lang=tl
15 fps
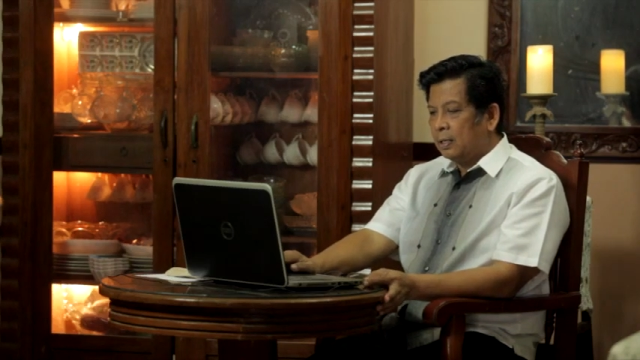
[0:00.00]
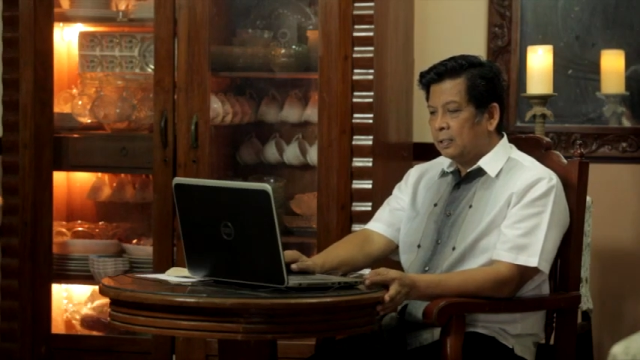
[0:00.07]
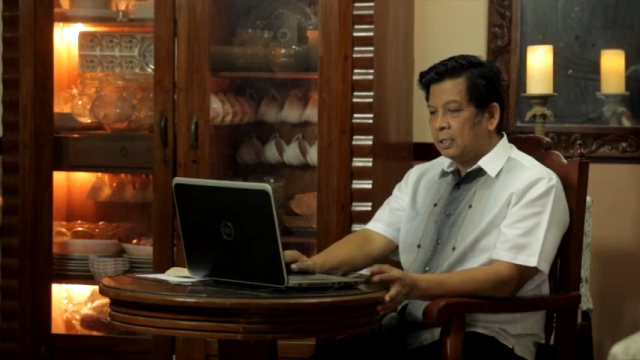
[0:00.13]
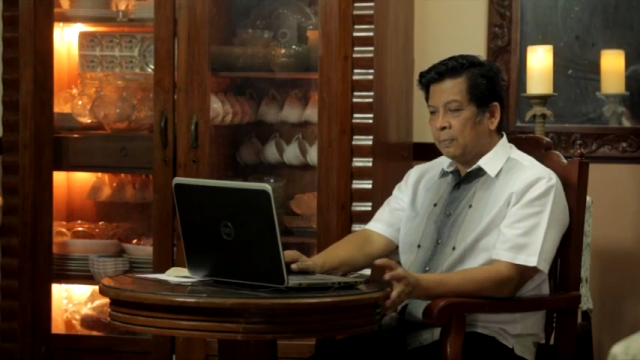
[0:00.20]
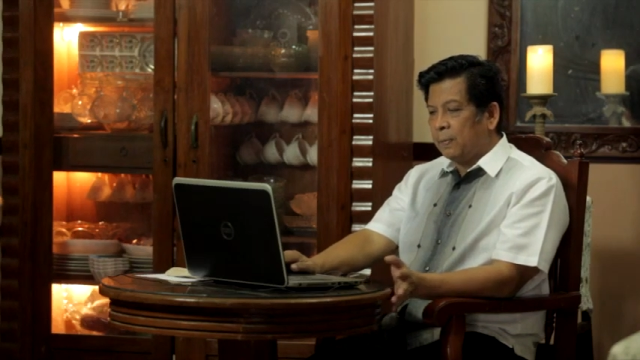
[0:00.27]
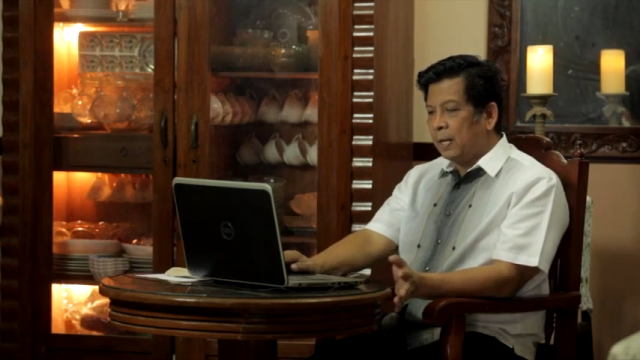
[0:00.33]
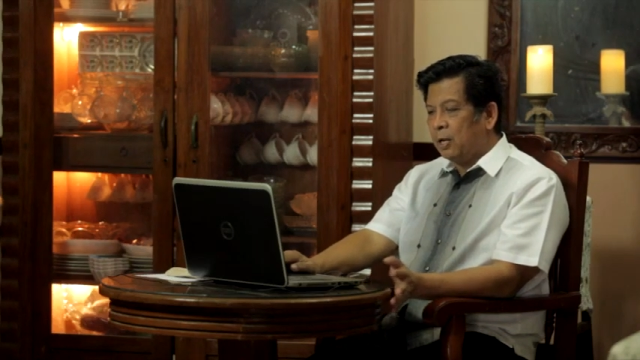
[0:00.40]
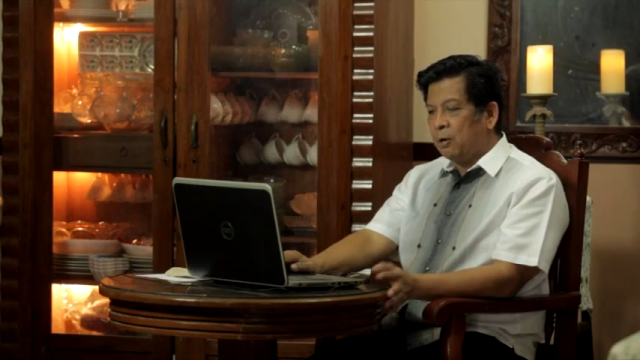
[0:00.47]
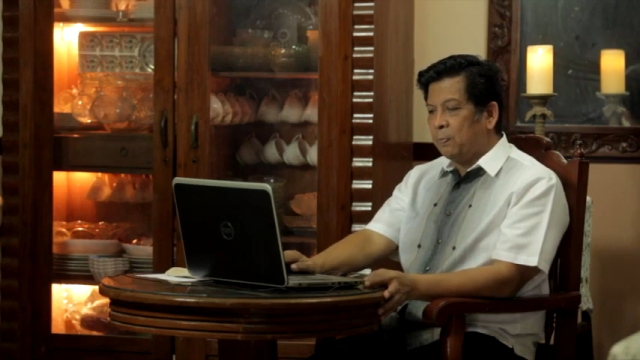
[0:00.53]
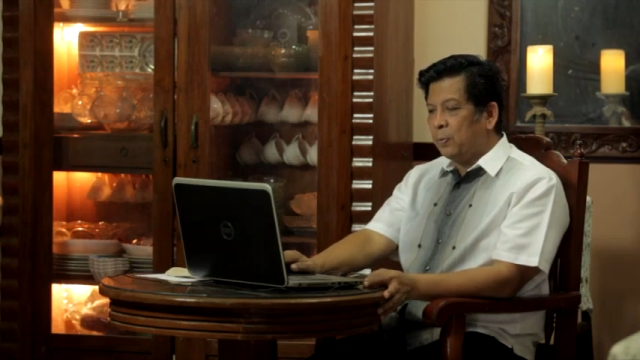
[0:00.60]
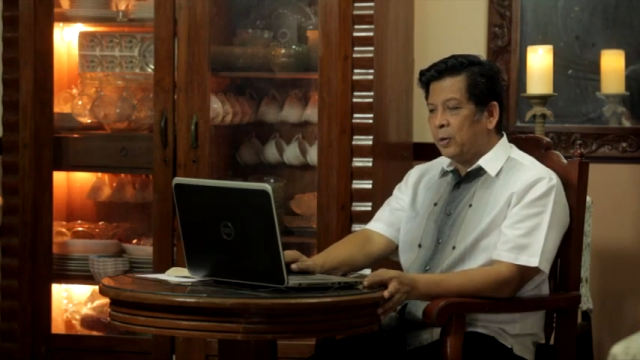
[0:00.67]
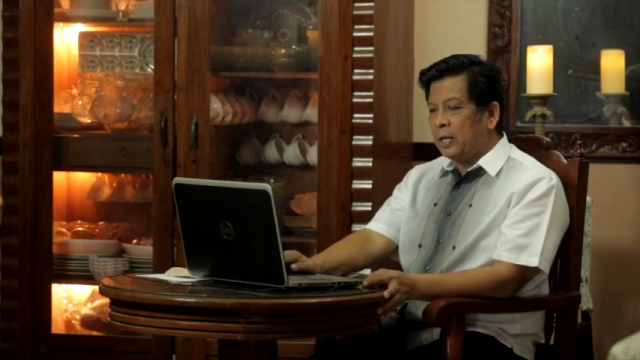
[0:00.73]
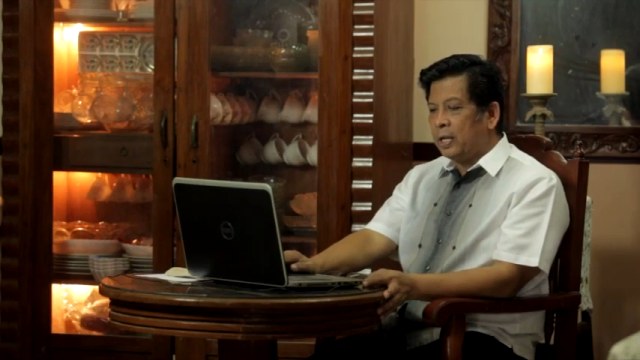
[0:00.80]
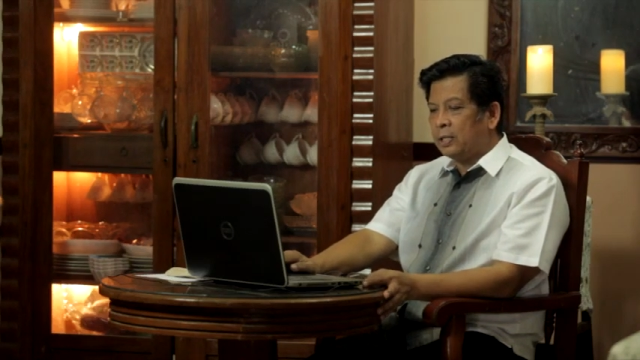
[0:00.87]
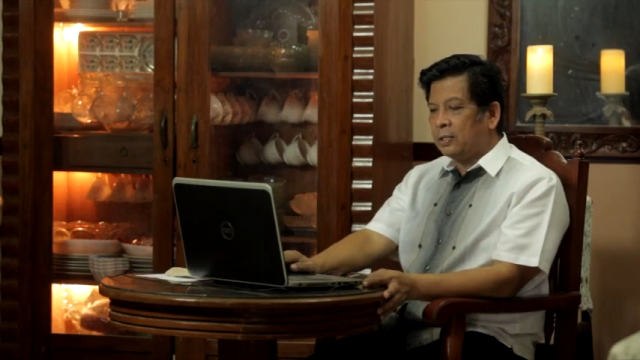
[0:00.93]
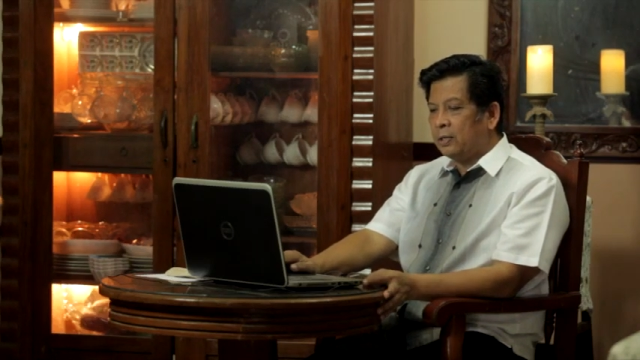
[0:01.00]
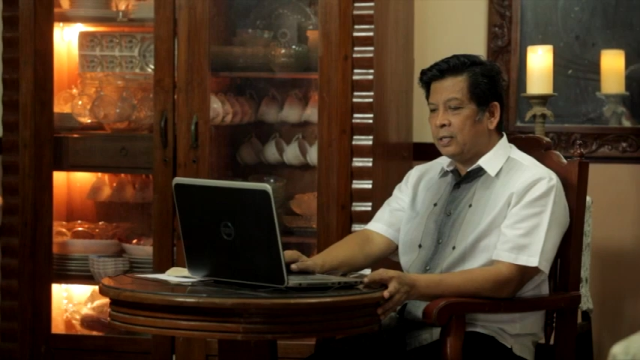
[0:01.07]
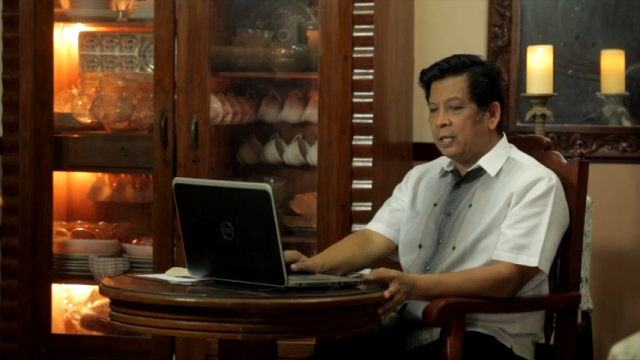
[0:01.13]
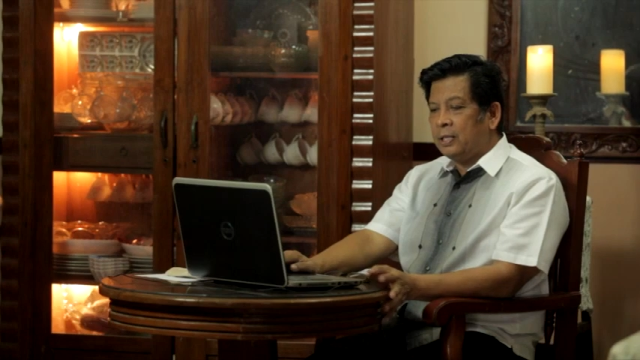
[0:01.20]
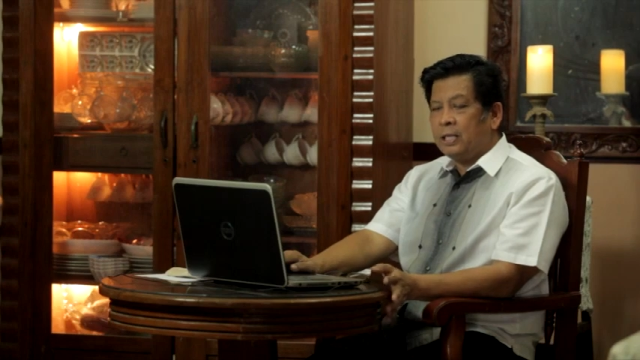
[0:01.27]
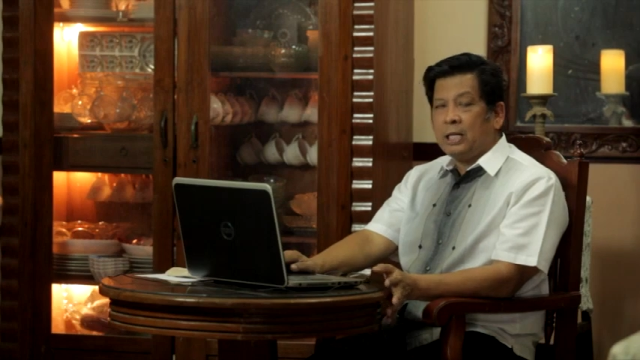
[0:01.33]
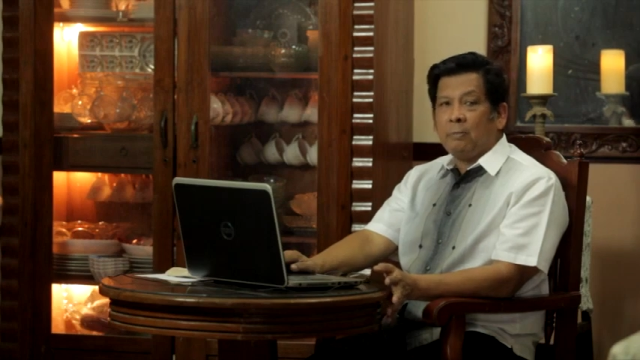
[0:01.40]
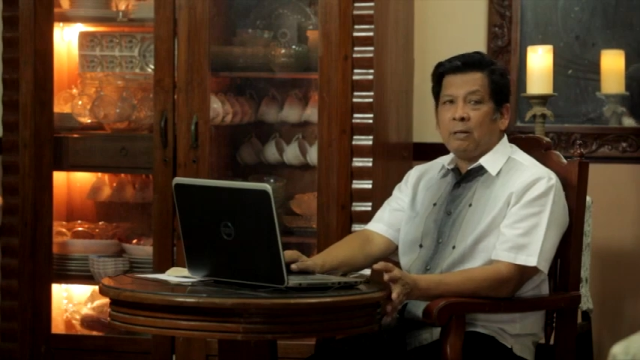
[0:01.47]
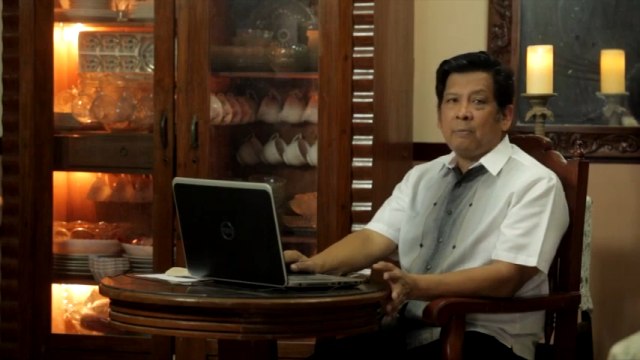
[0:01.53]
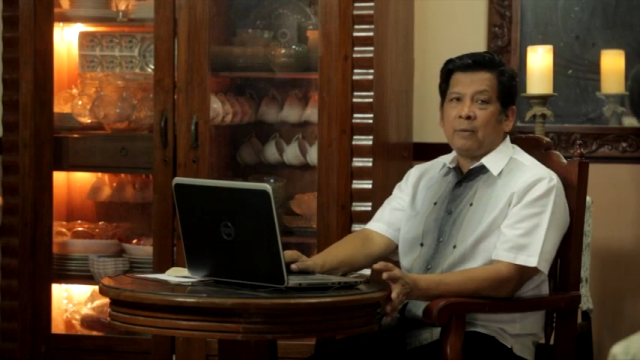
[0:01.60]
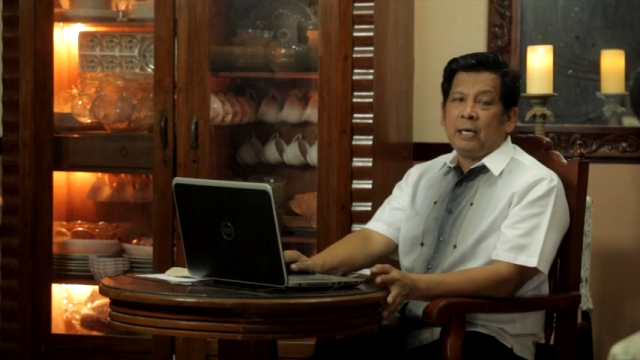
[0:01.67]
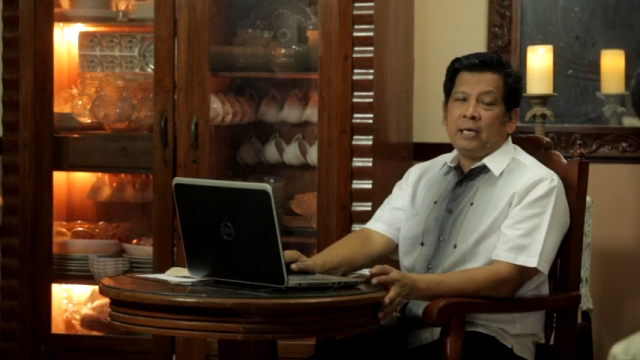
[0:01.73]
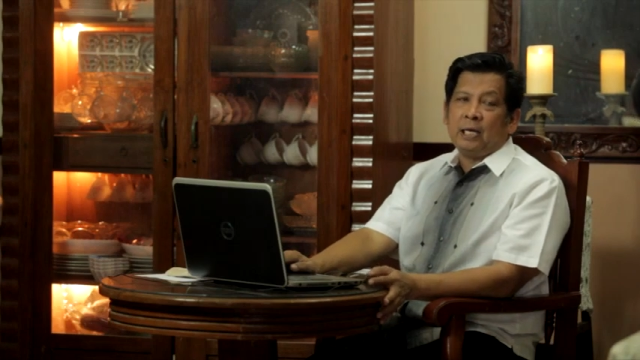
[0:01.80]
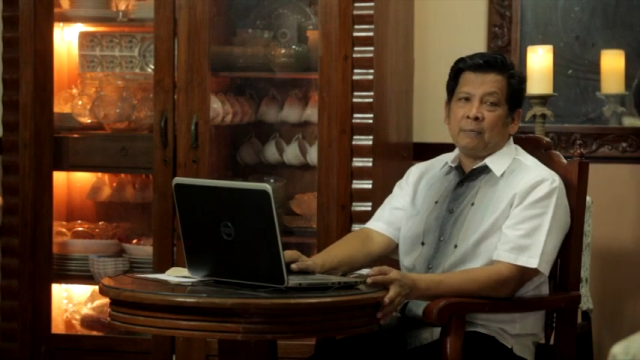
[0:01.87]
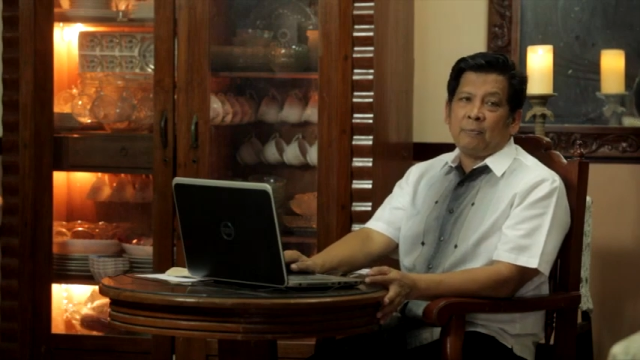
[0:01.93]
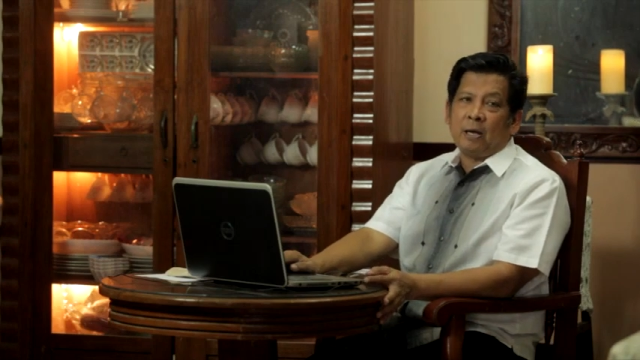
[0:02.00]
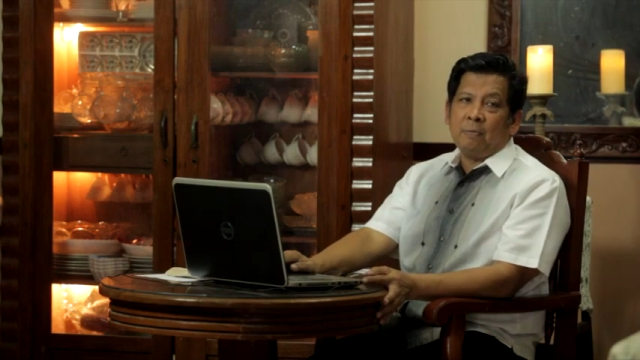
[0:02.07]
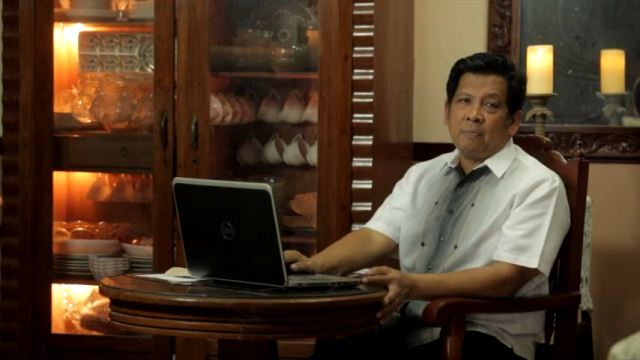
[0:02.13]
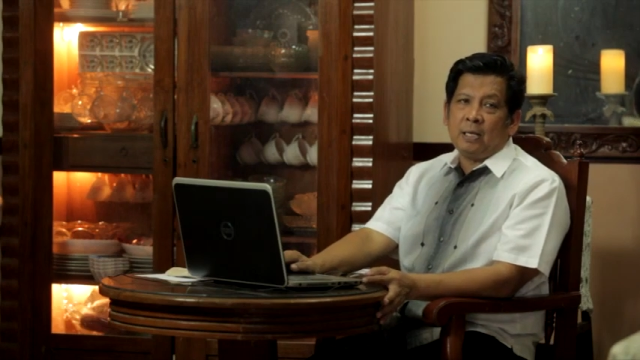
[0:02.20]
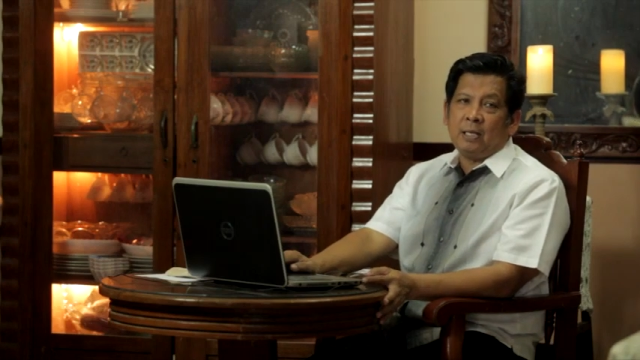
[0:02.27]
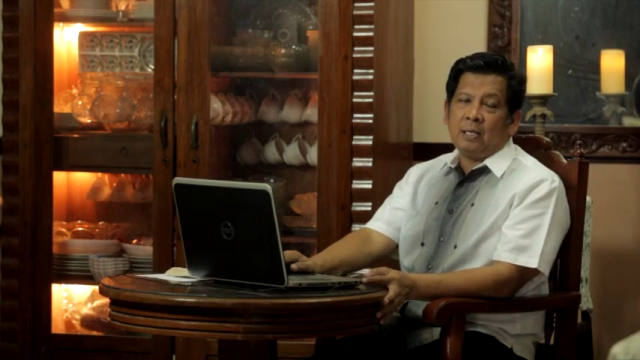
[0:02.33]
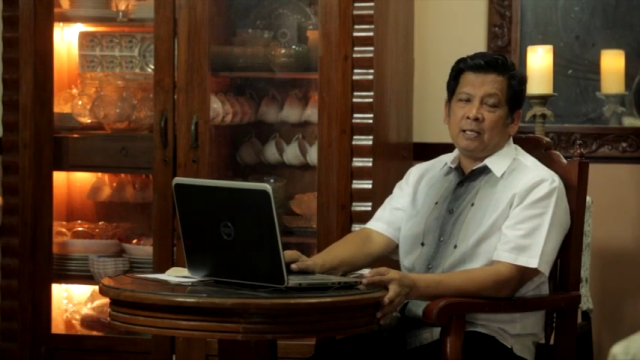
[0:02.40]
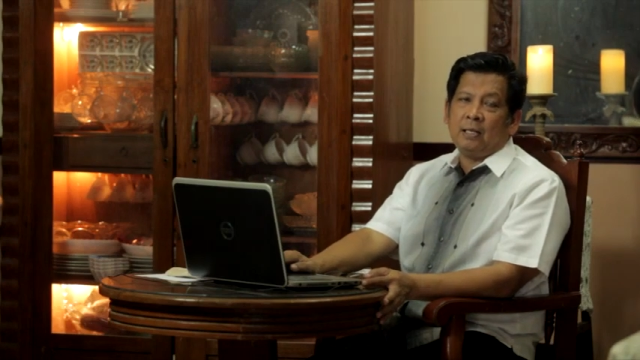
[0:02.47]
Sa panahon po na ito, eh, hindi naman mahirap aminin